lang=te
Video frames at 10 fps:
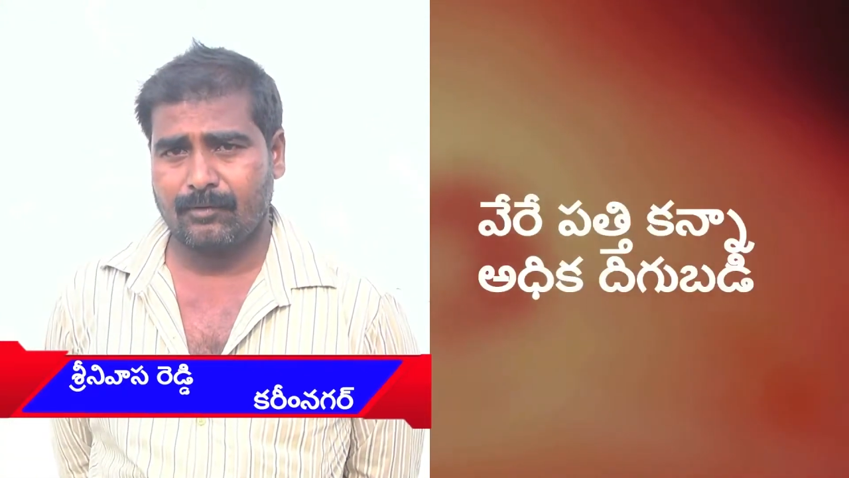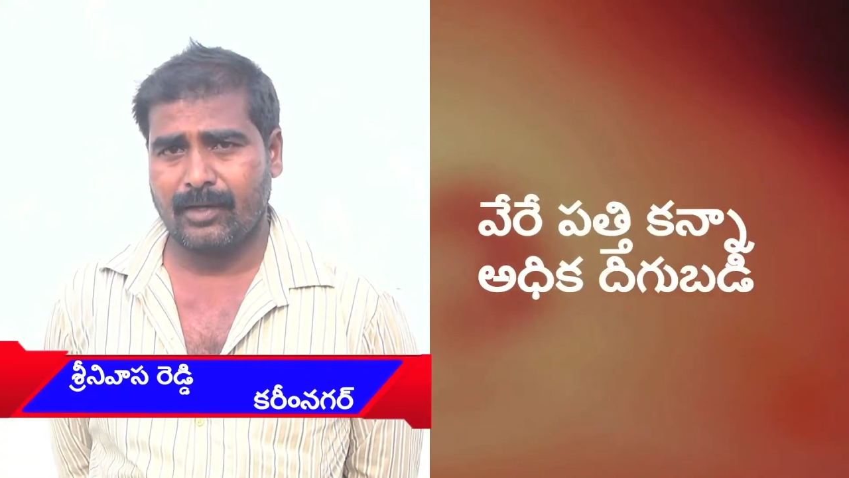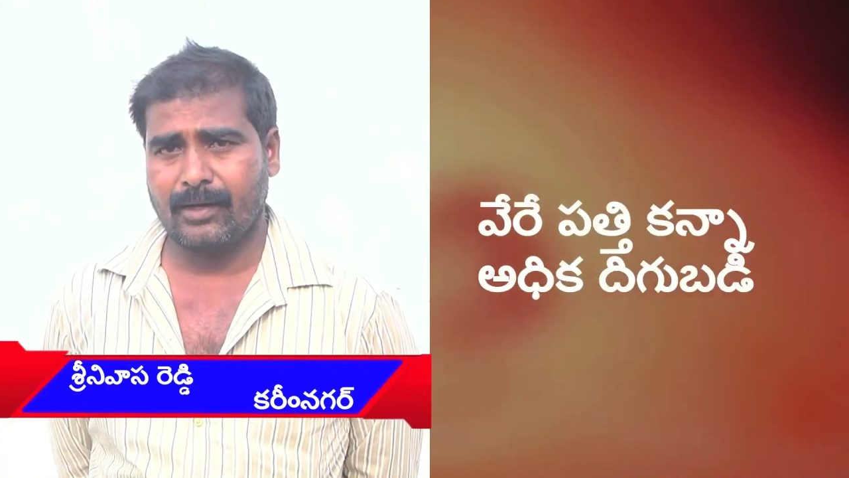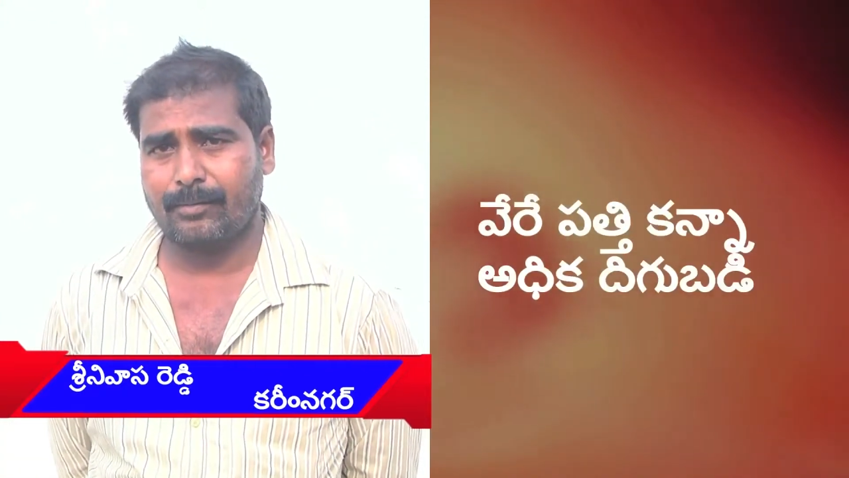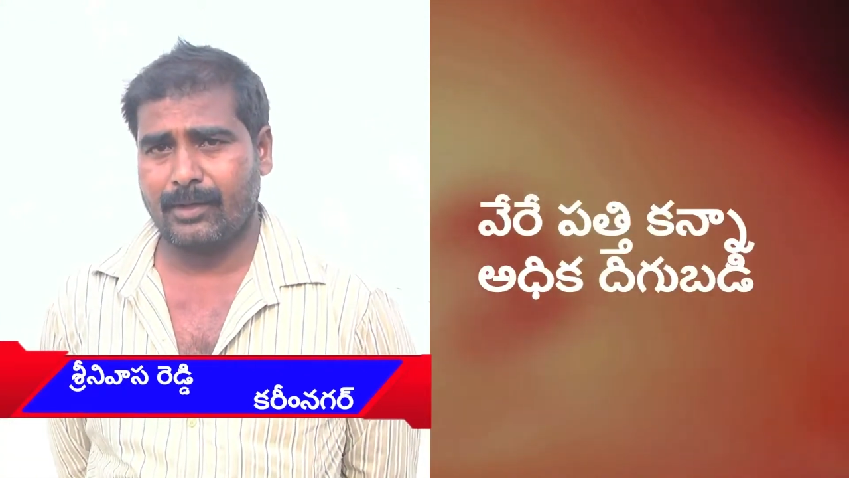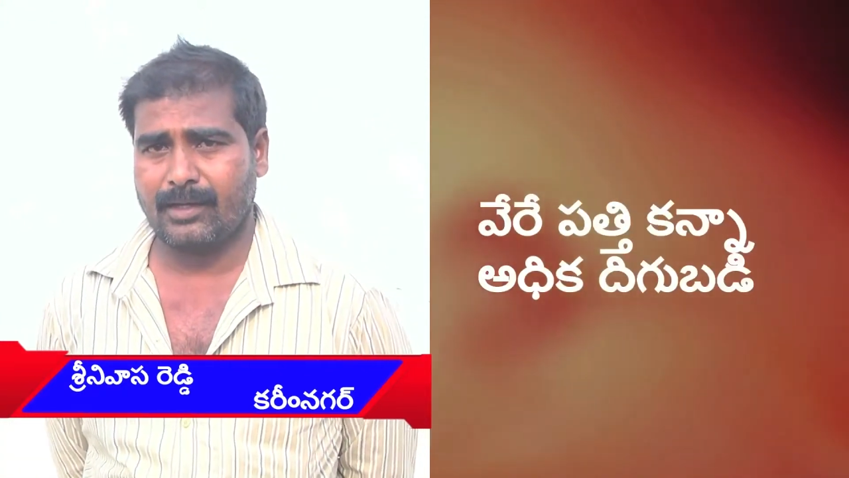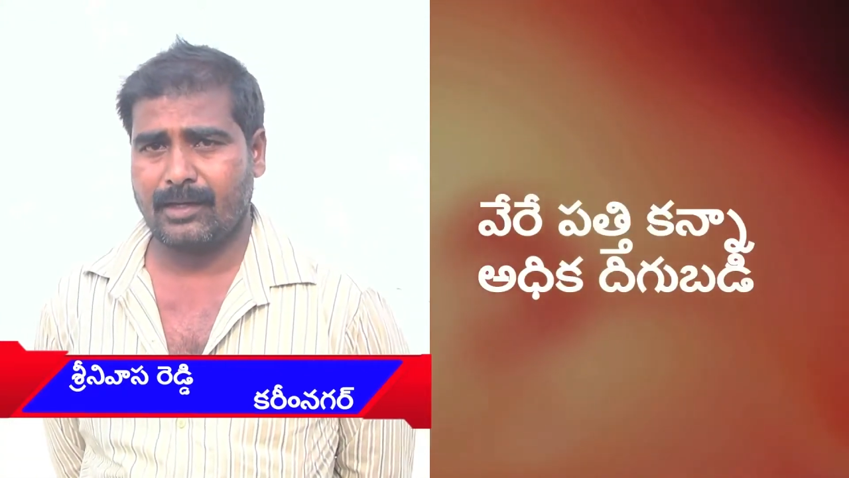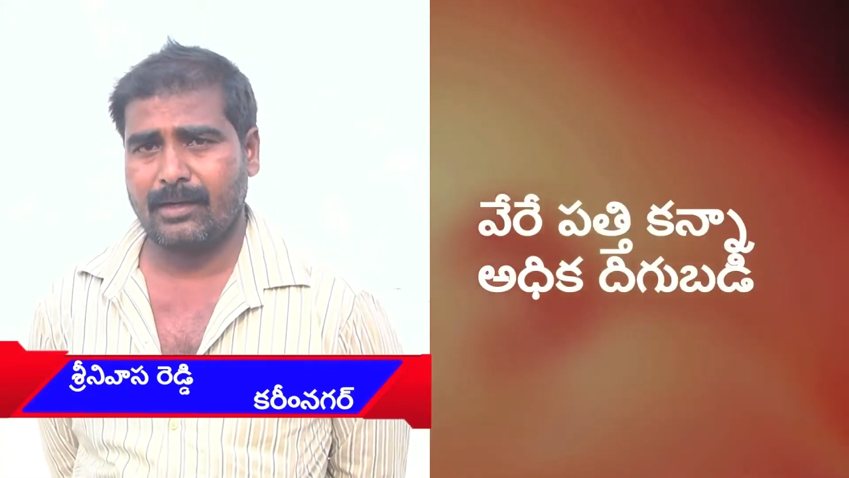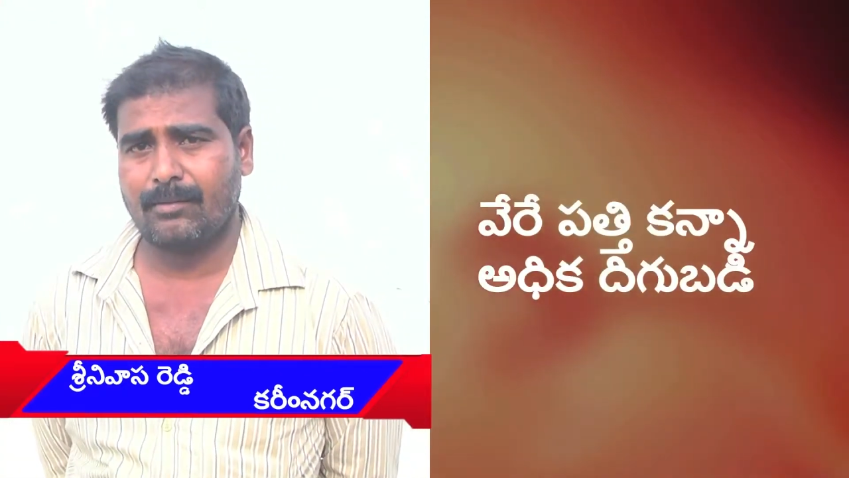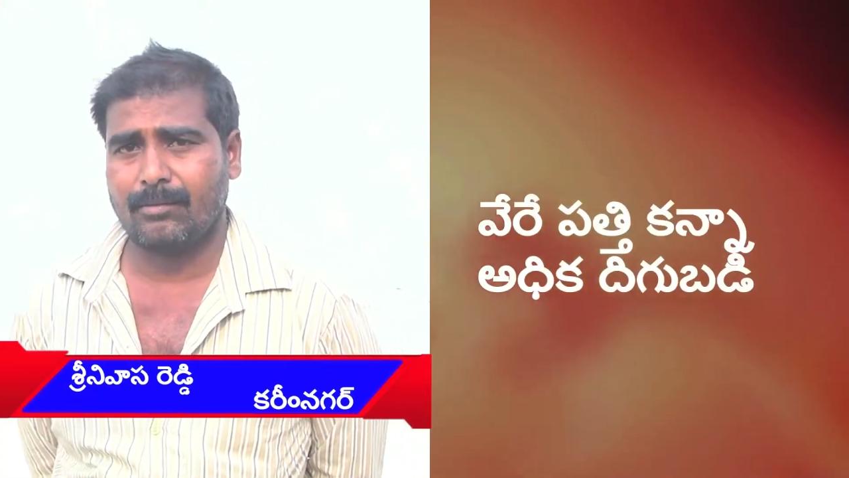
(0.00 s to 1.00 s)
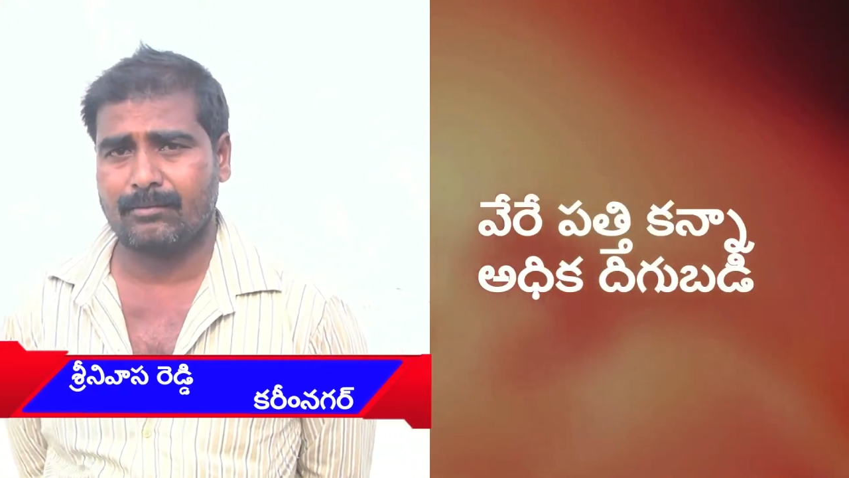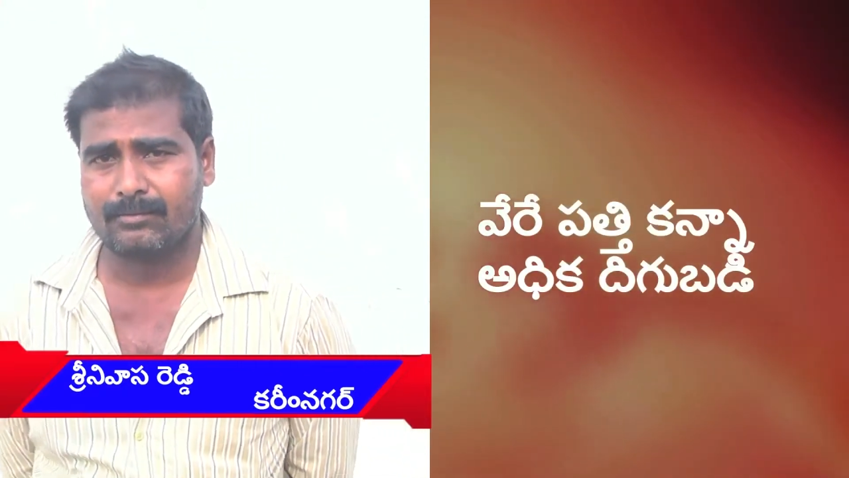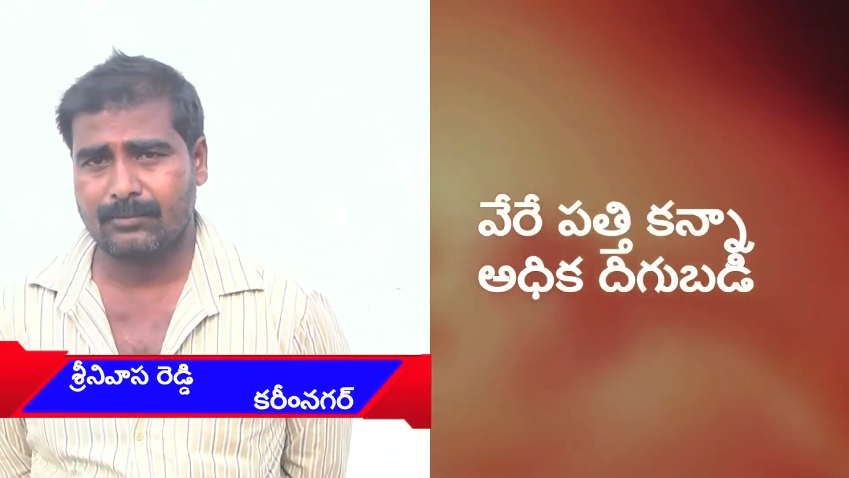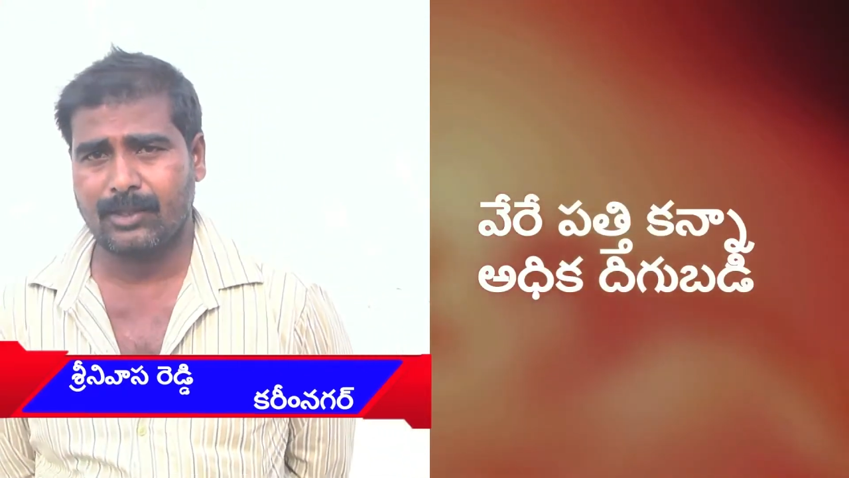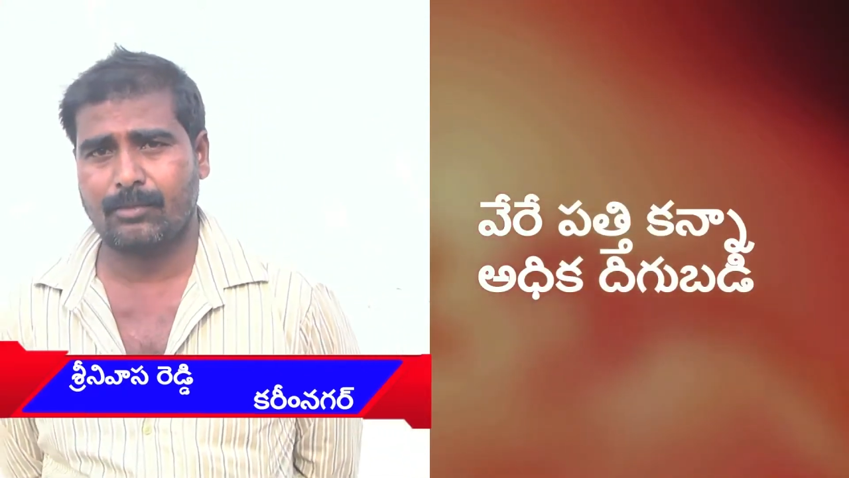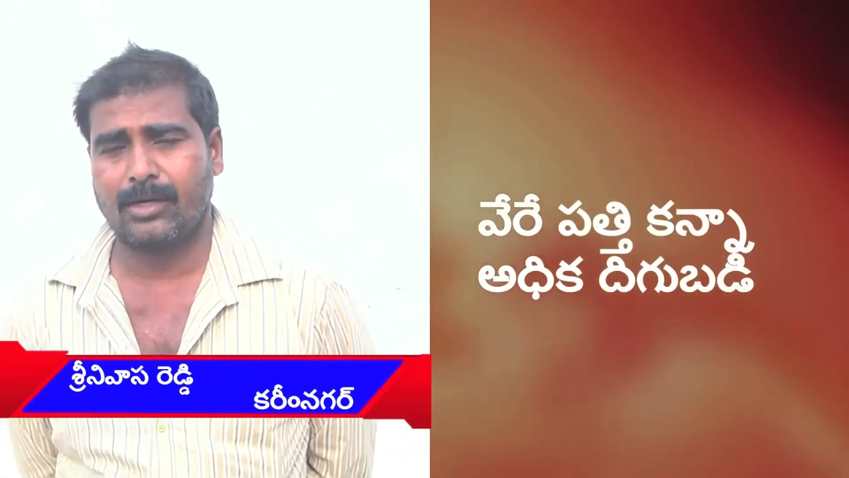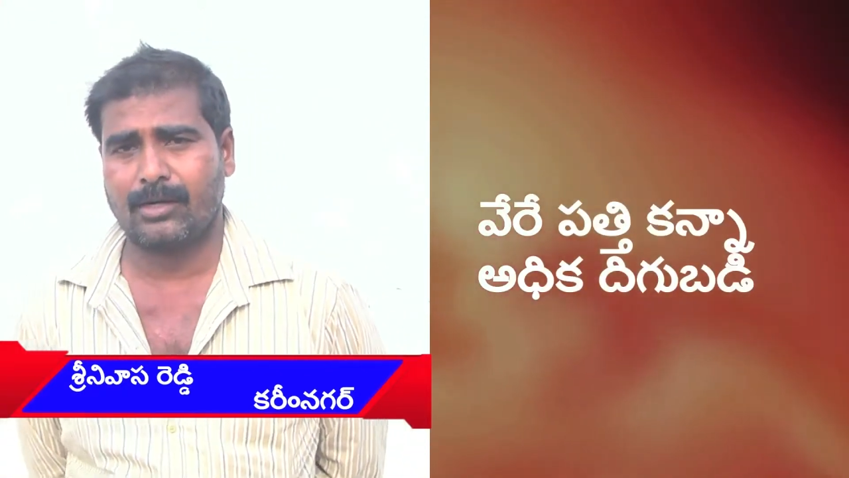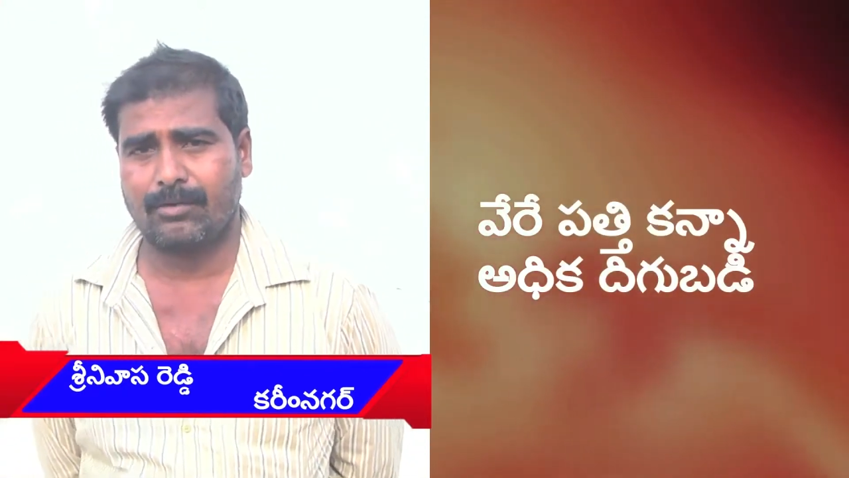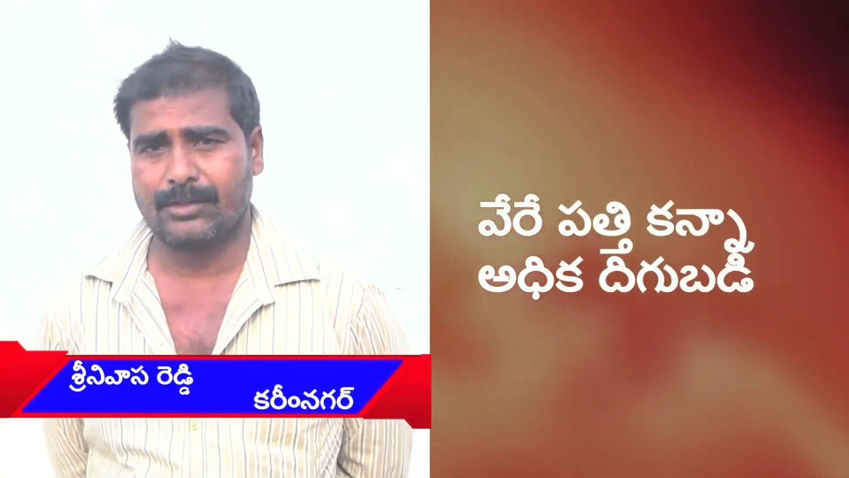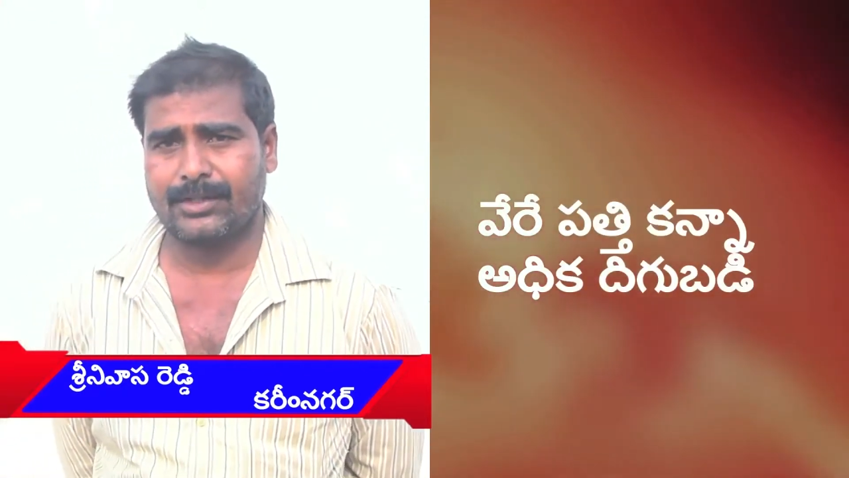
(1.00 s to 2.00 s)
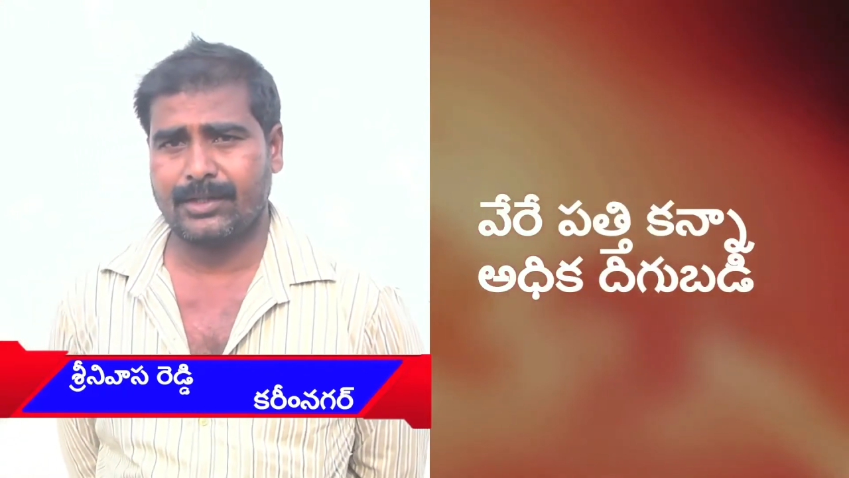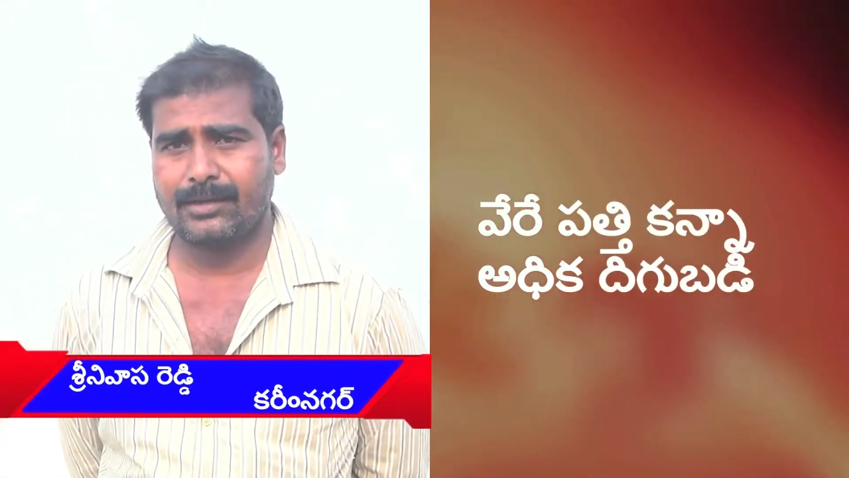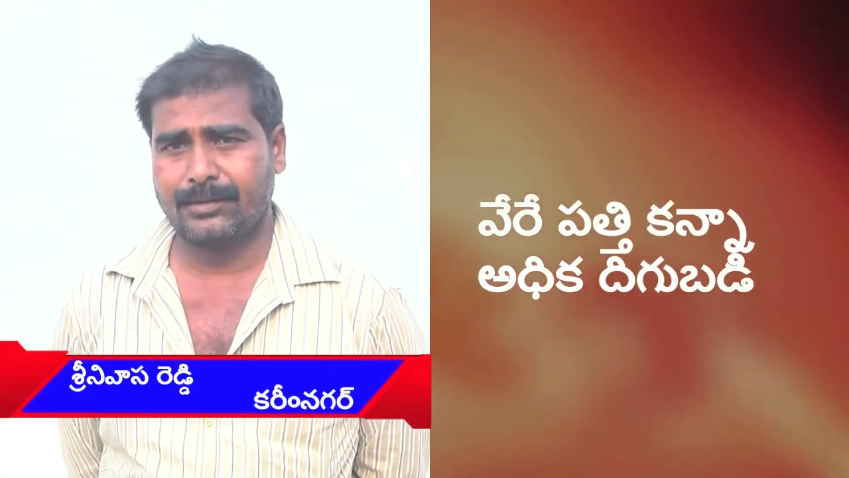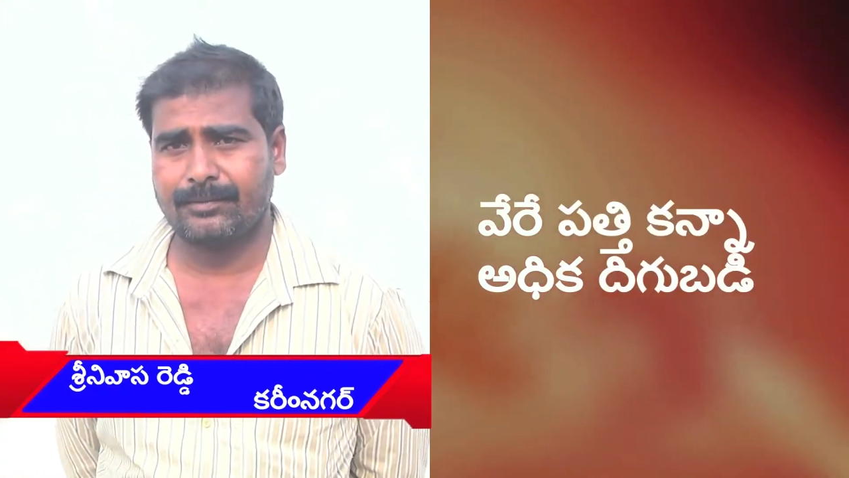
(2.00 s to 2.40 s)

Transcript: వేరే పత్తి కన్నా దిగుబడి ఎక్కువ వచ్చింది